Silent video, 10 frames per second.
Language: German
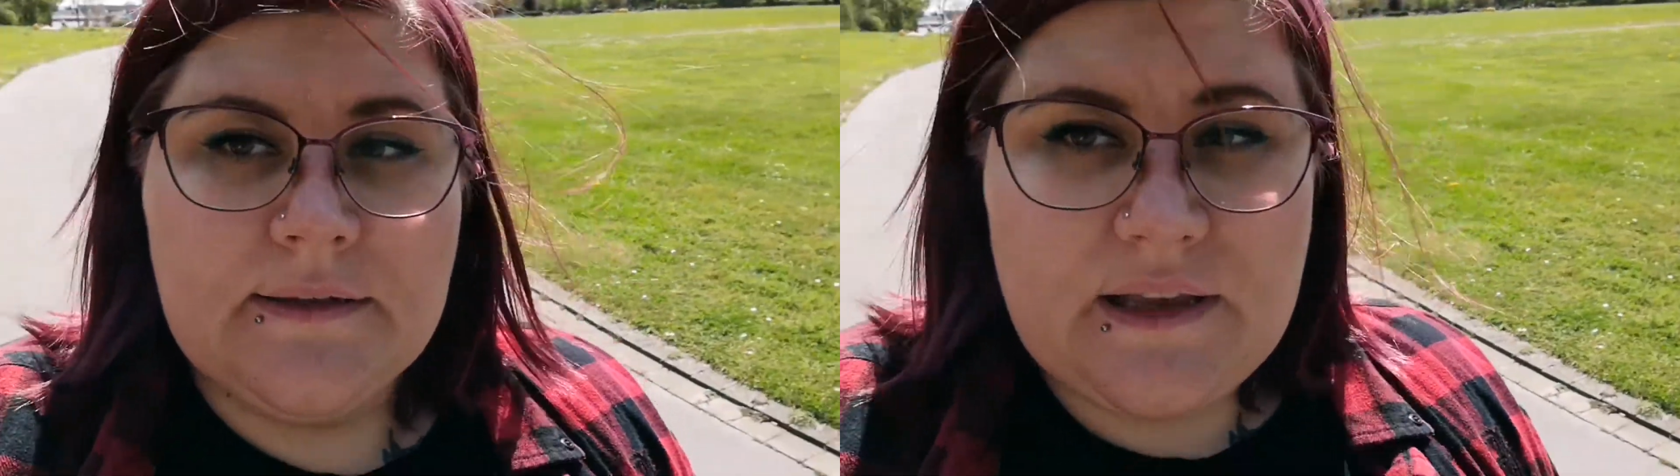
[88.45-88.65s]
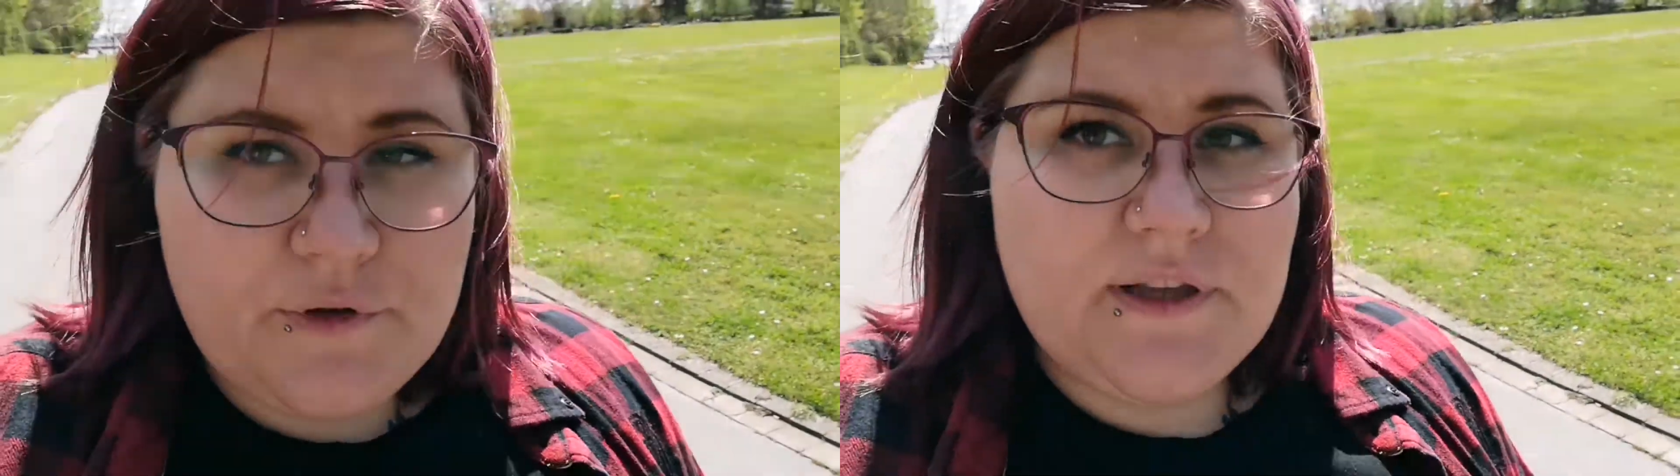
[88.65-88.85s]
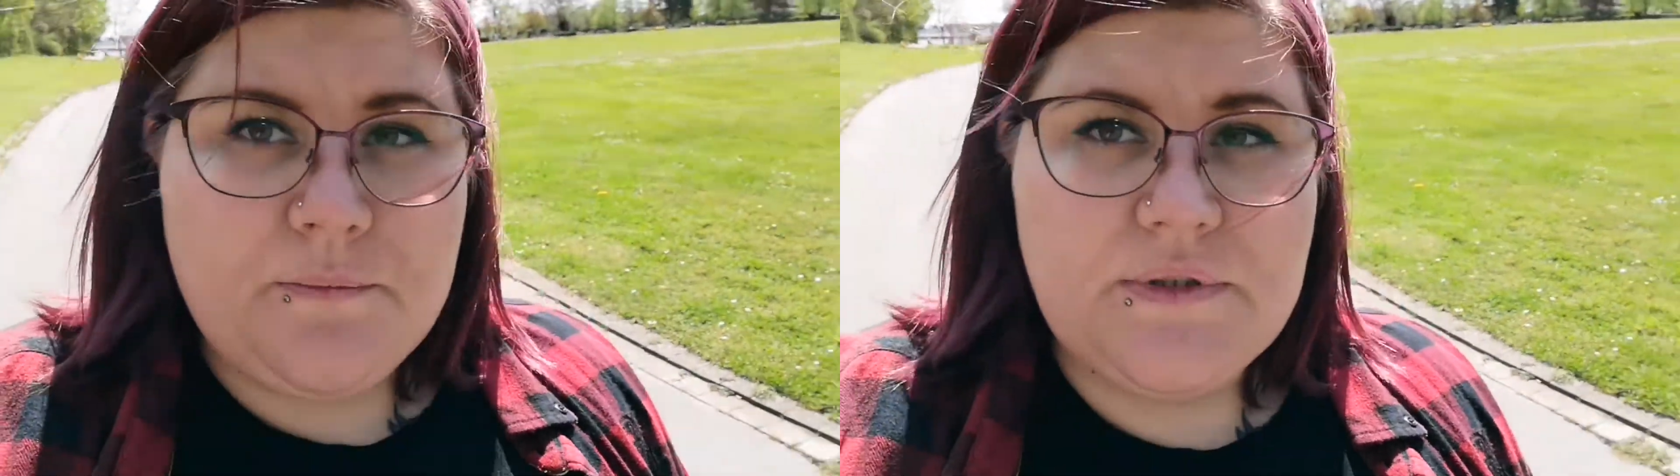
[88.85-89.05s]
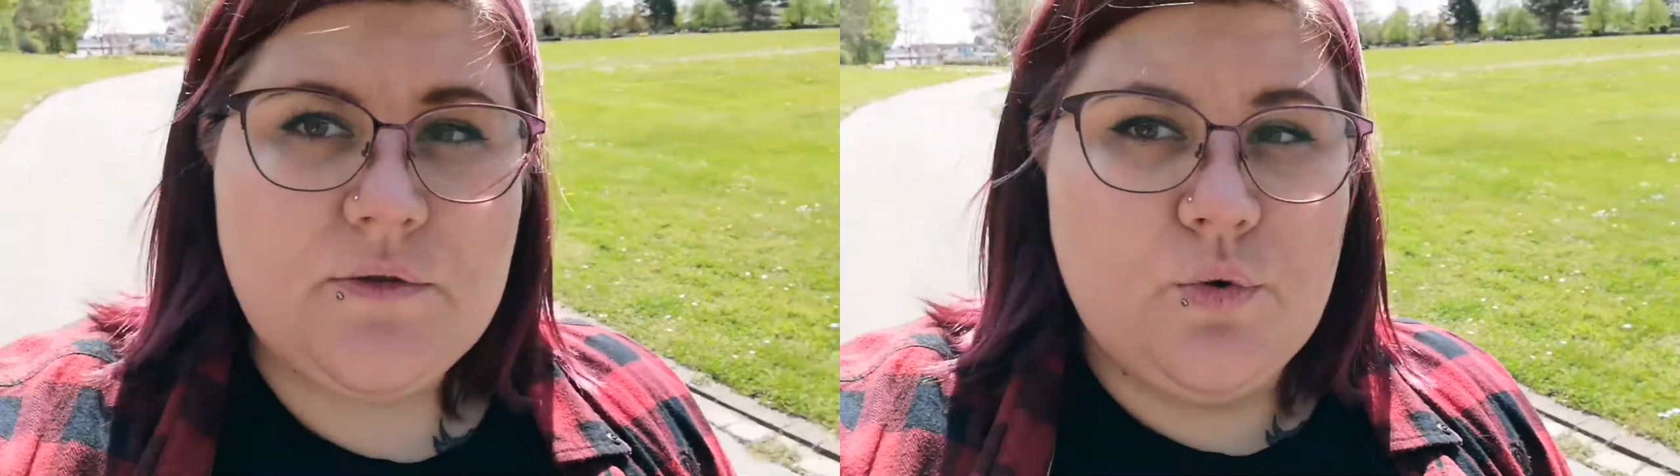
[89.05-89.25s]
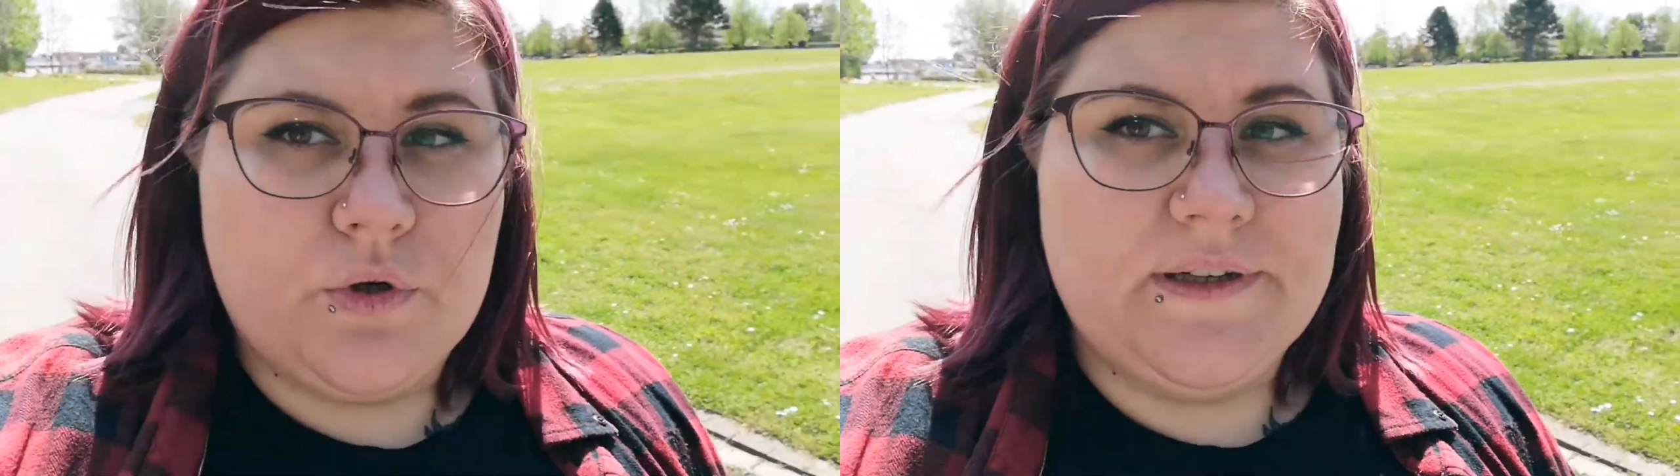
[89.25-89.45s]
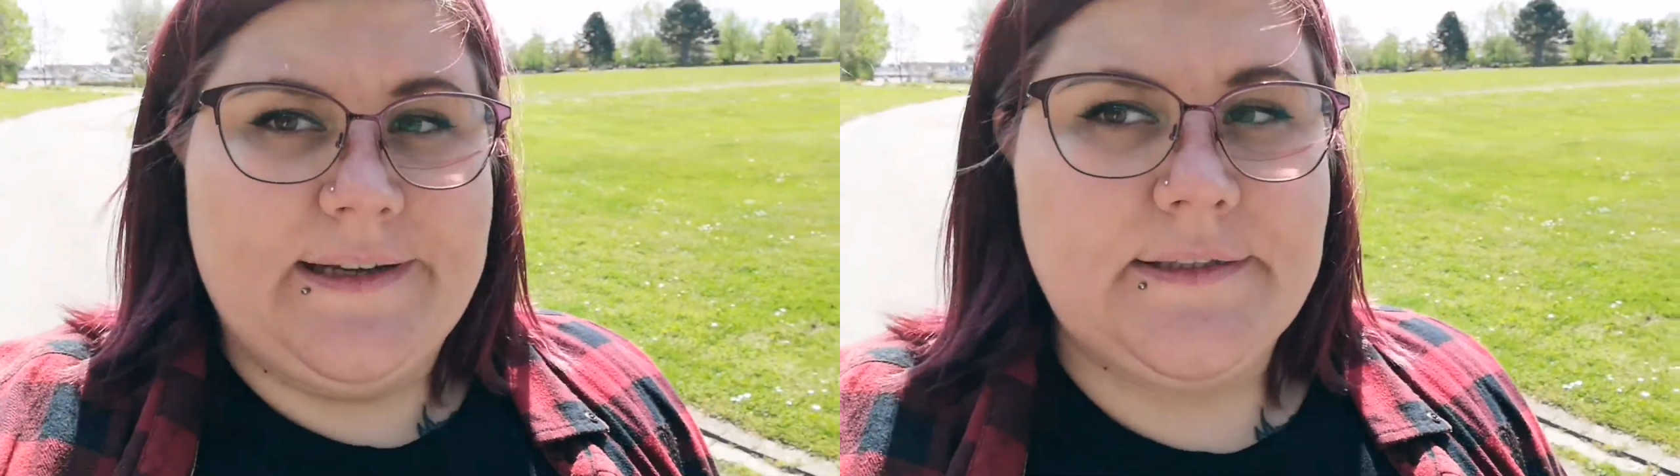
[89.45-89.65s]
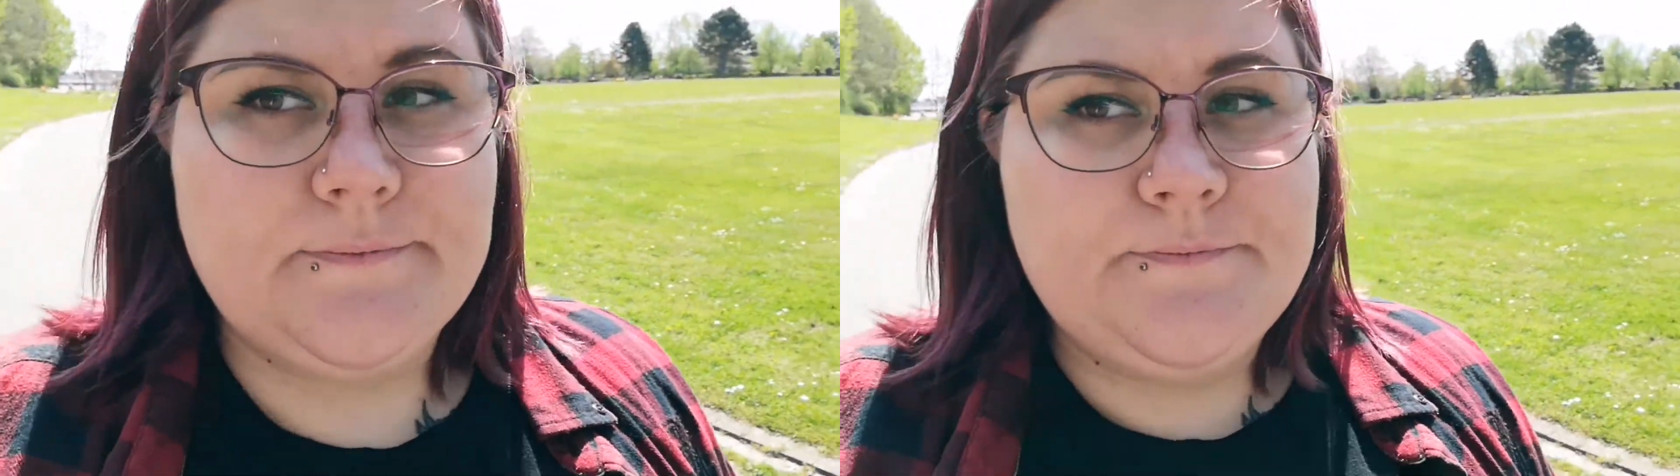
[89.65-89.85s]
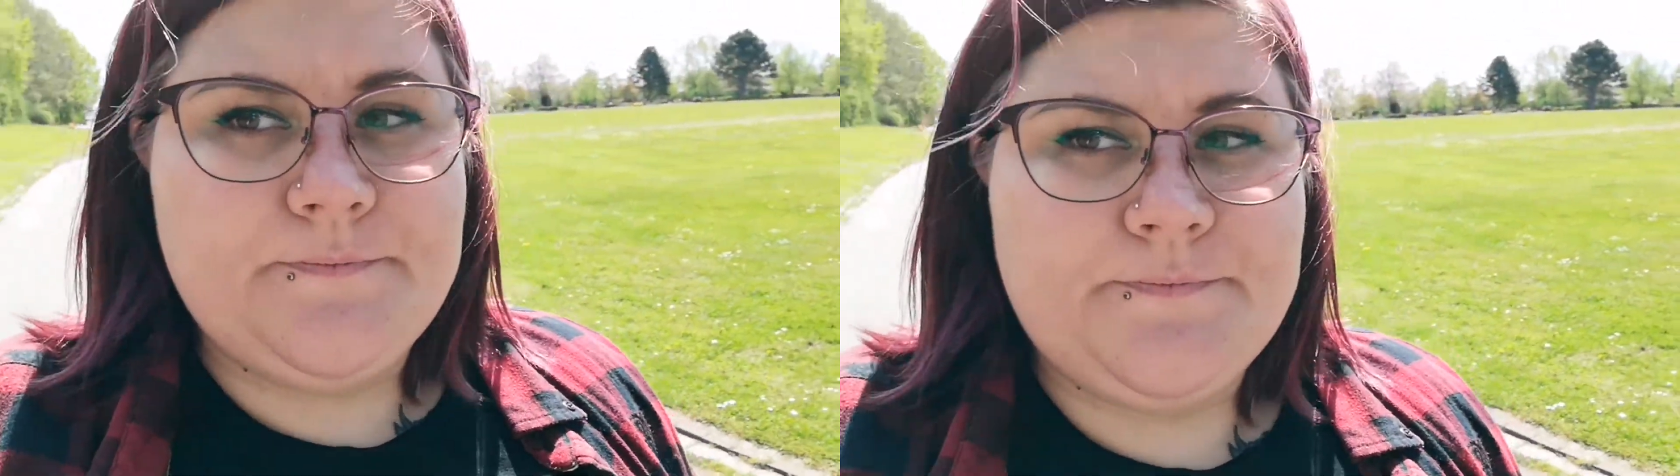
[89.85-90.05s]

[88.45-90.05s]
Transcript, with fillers: da wird dann ein bisschen Kuchen gegessen.